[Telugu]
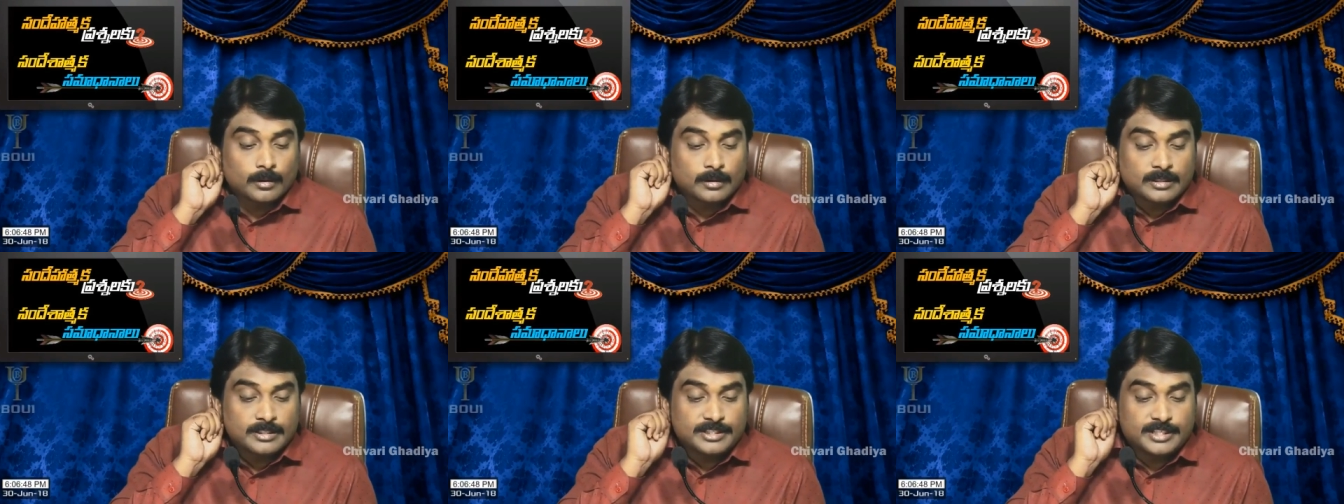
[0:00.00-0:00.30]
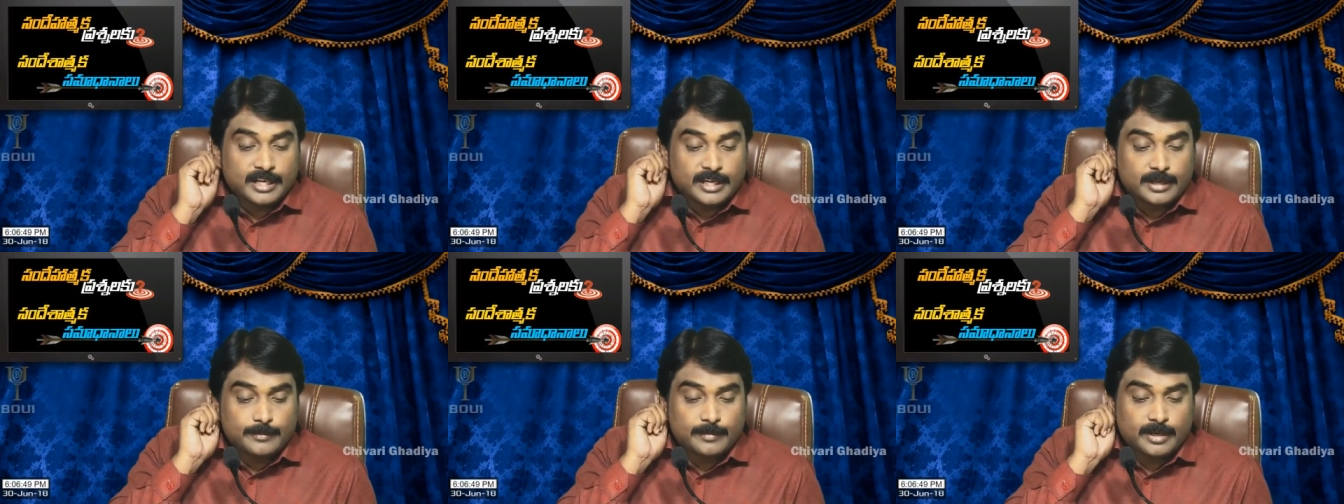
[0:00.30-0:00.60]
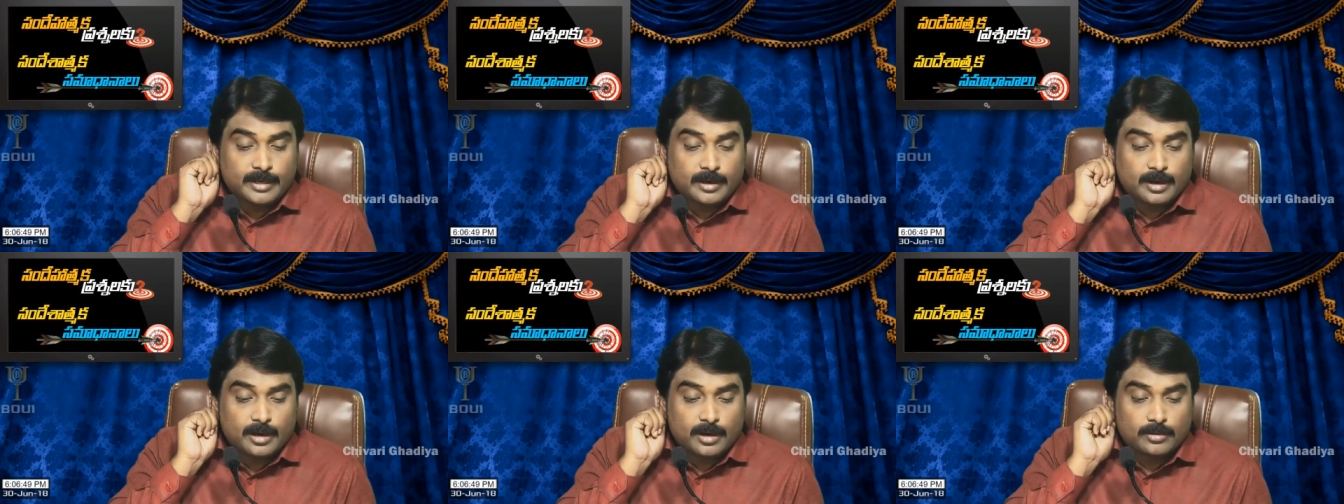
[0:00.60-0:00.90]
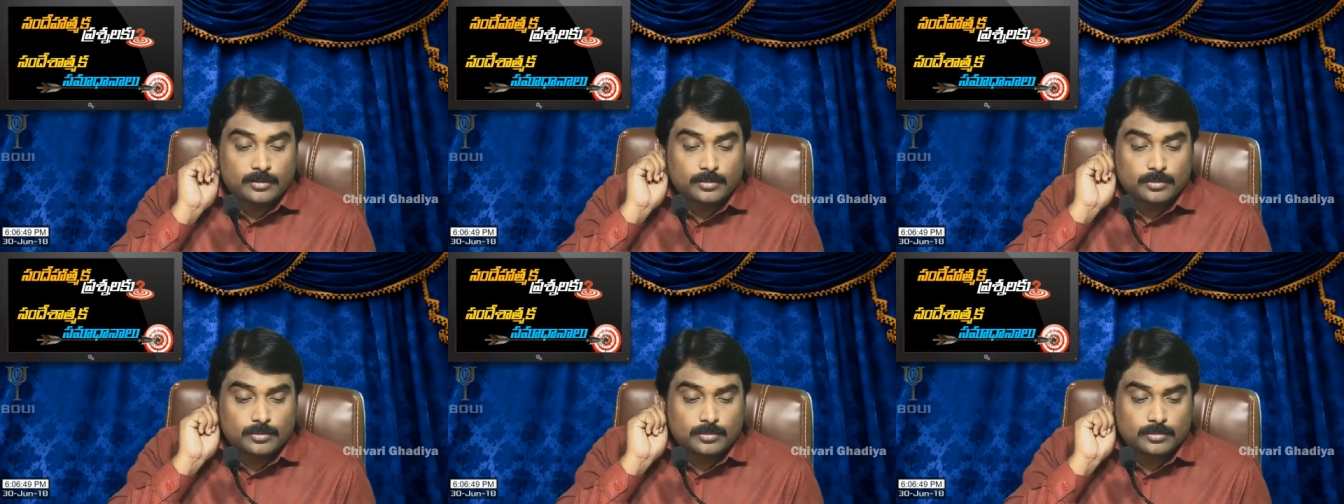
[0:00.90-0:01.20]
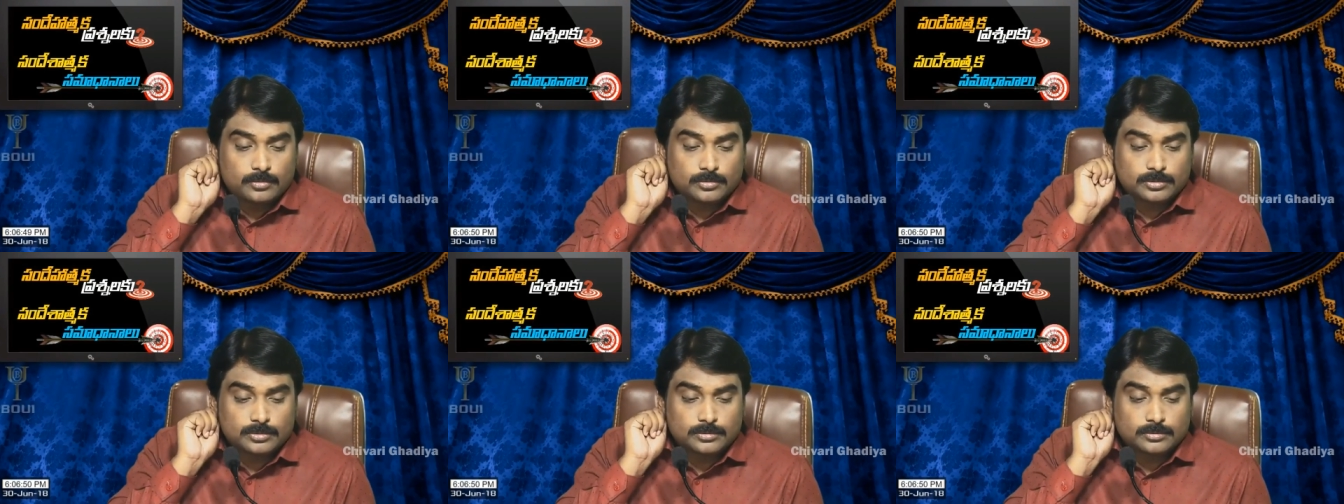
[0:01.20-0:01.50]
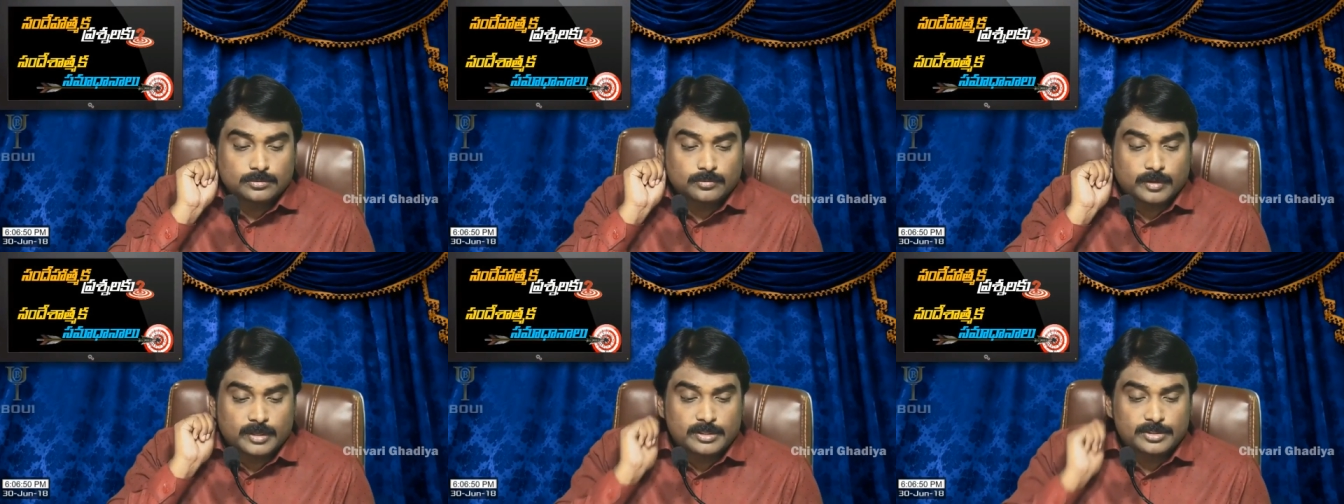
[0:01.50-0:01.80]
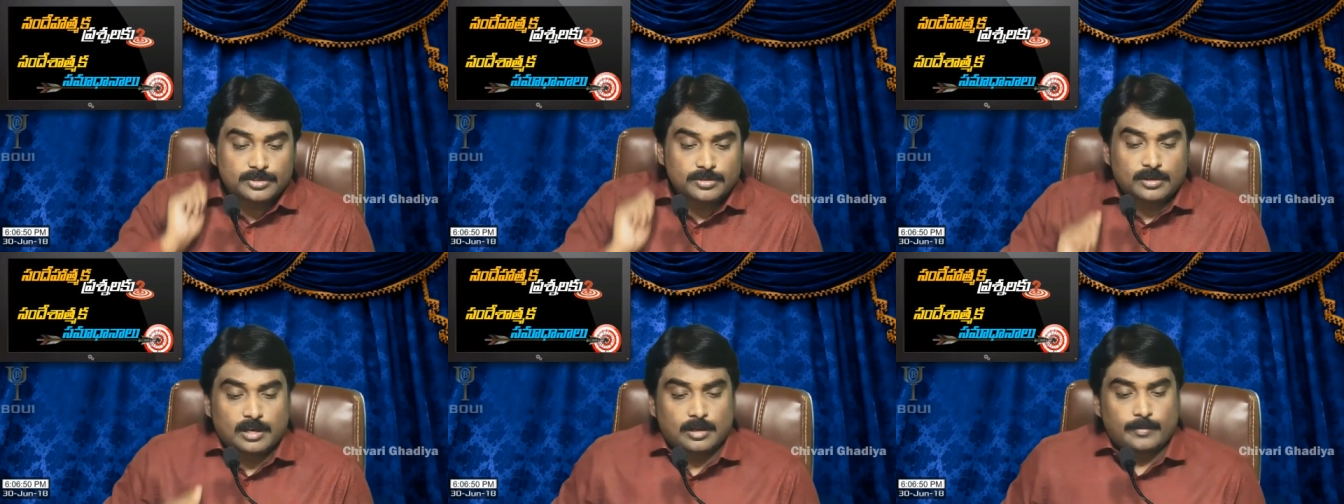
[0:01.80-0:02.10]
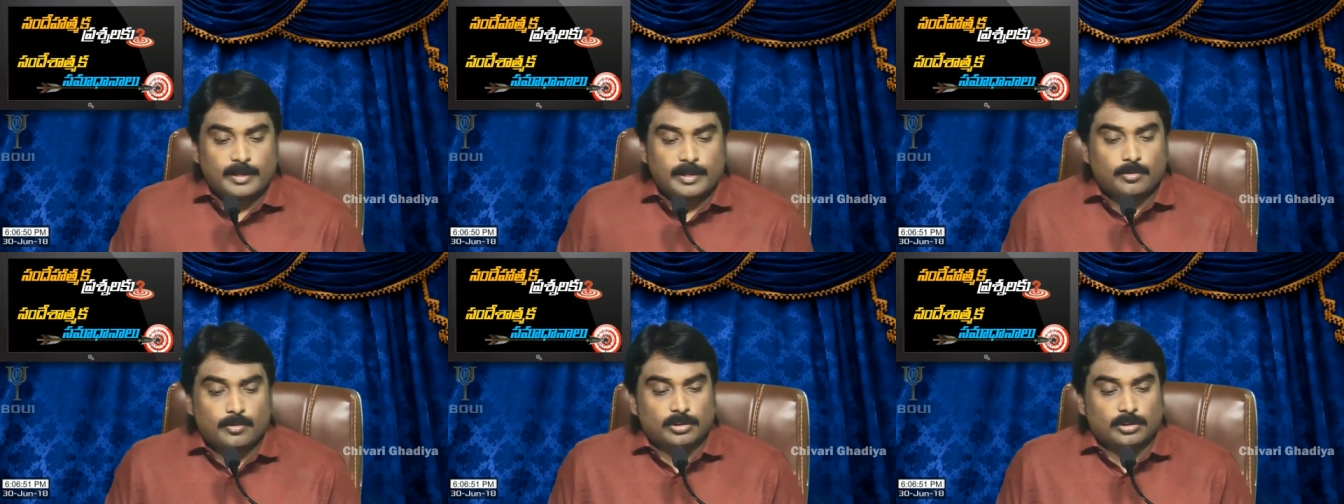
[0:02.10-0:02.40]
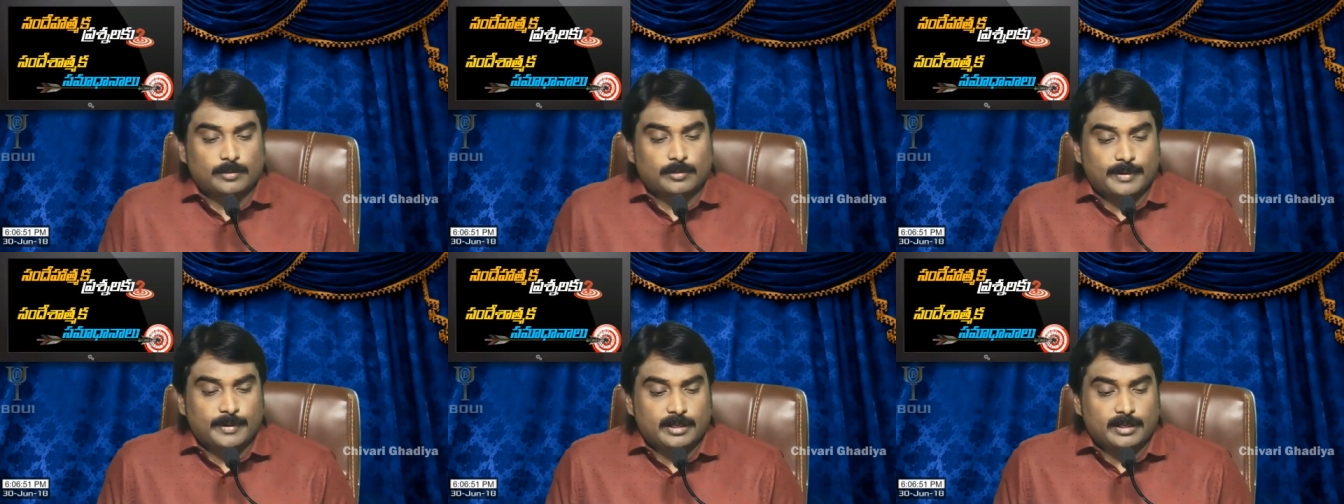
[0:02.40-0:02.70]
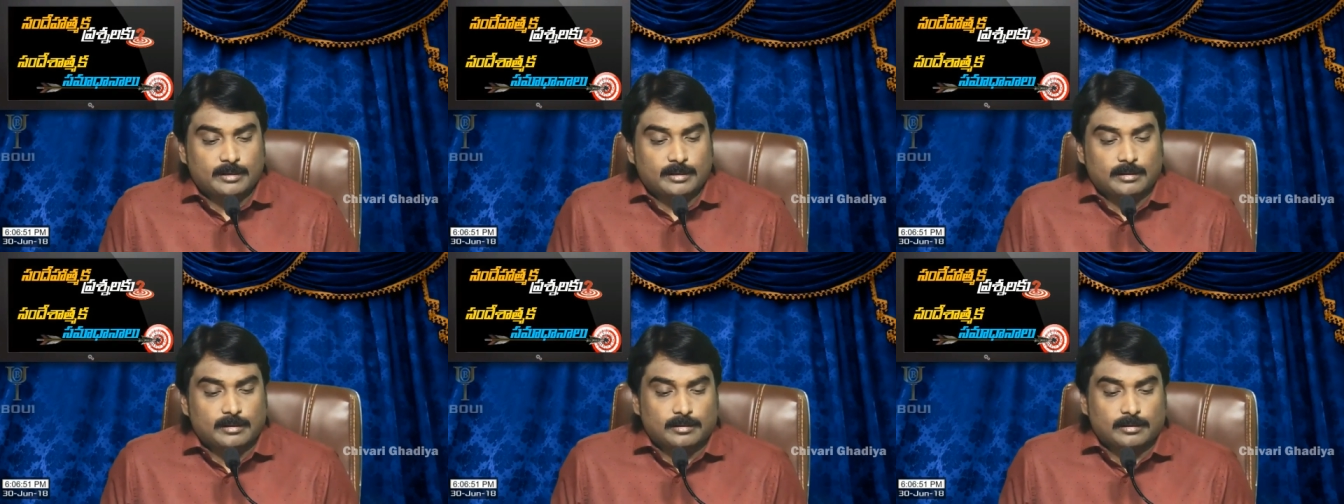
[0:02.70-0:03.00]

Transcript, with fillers: జయమణి గారు వయసు నలభై కొత్తపేట